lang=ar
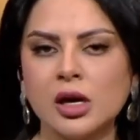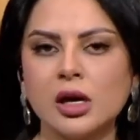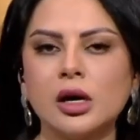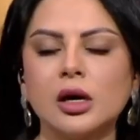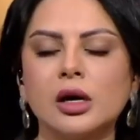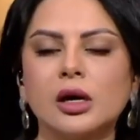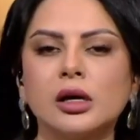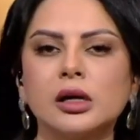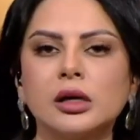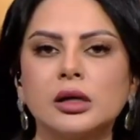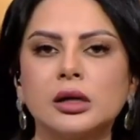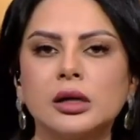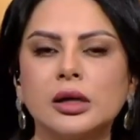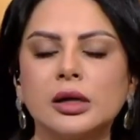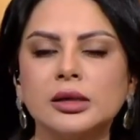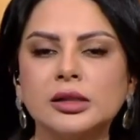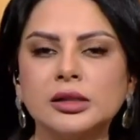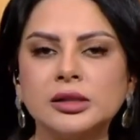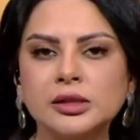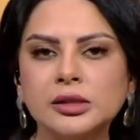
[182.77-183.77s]
آه
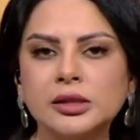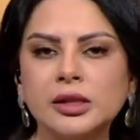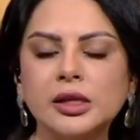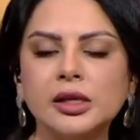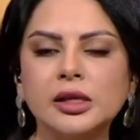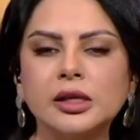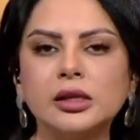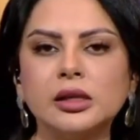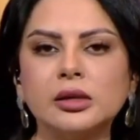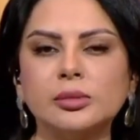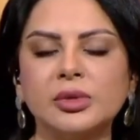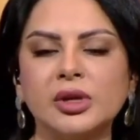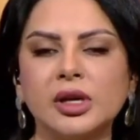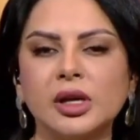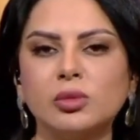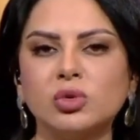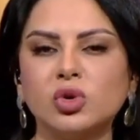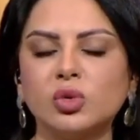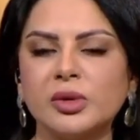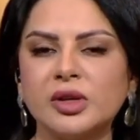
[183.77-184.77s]
الاثنين
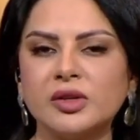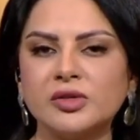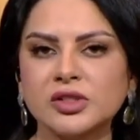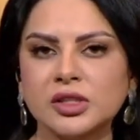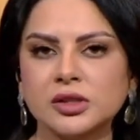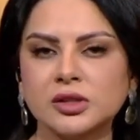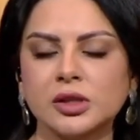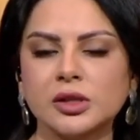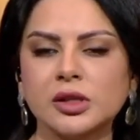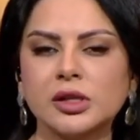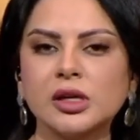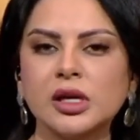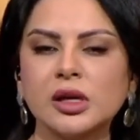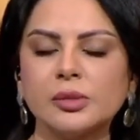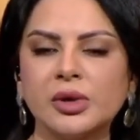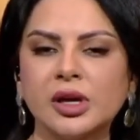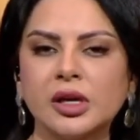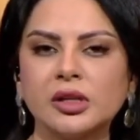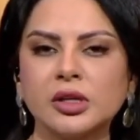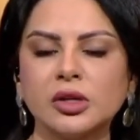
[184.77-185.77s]
بيعملوا بنفس الطريقه
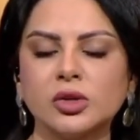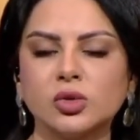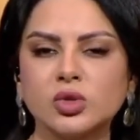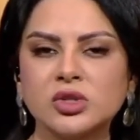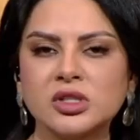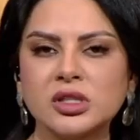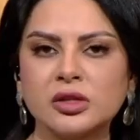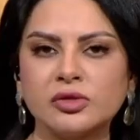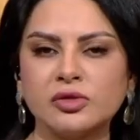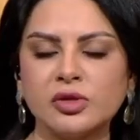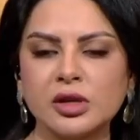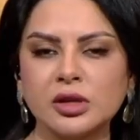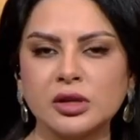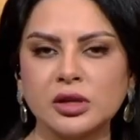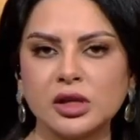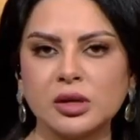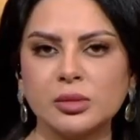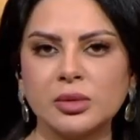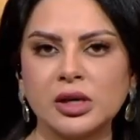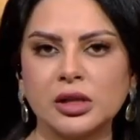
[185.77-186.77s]
بحيث انه يصير في
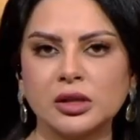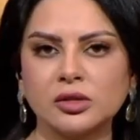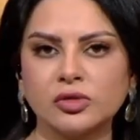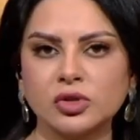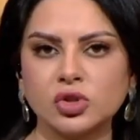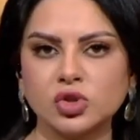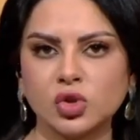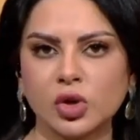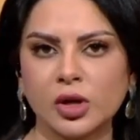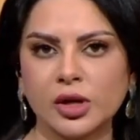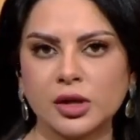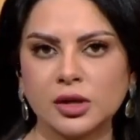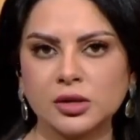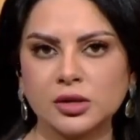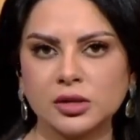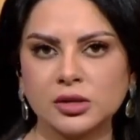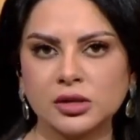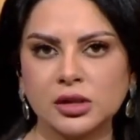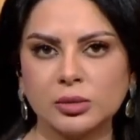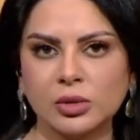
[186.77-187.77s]
انقباض في
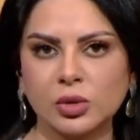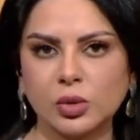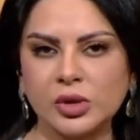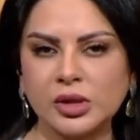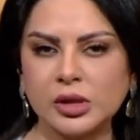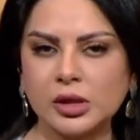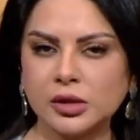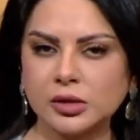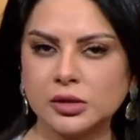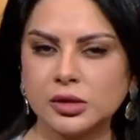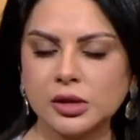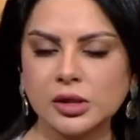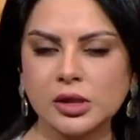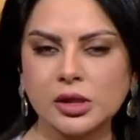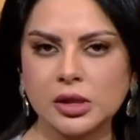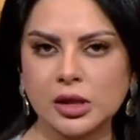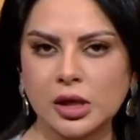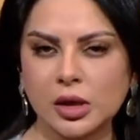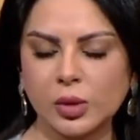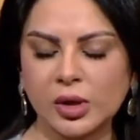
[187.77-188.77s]
الشعيرات الدمويه
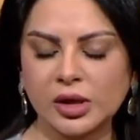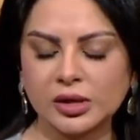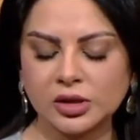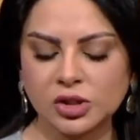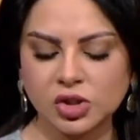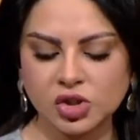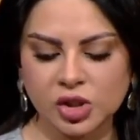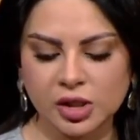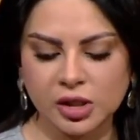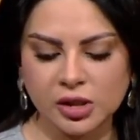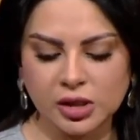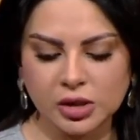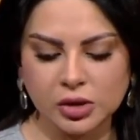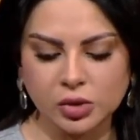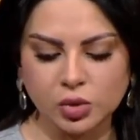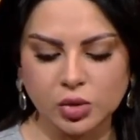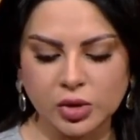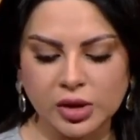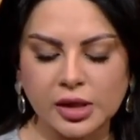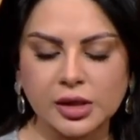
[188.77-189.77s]
الدقيقه او حتى الشرايين
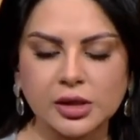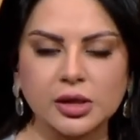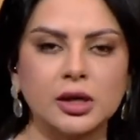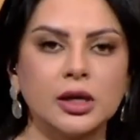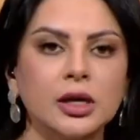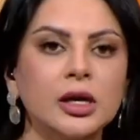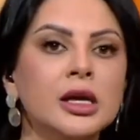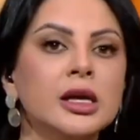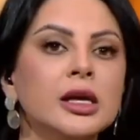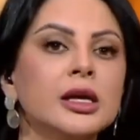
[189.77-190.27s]
وغيرها